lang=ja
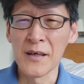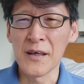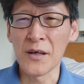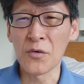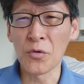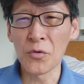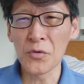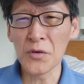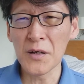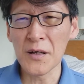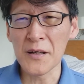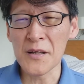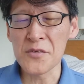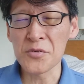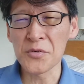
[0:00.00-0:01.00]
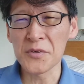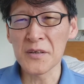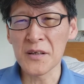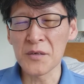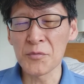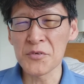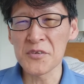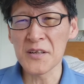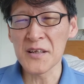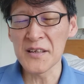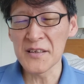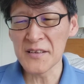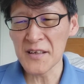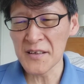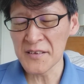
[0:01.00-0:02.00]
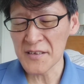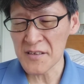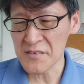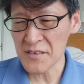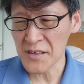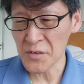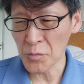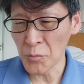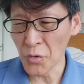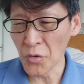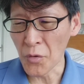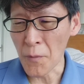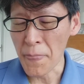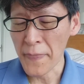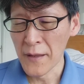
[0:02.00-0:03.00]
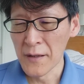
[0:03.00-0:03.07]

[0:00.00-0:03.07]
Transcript: え心からねそういった気持ちで言いたいんですけども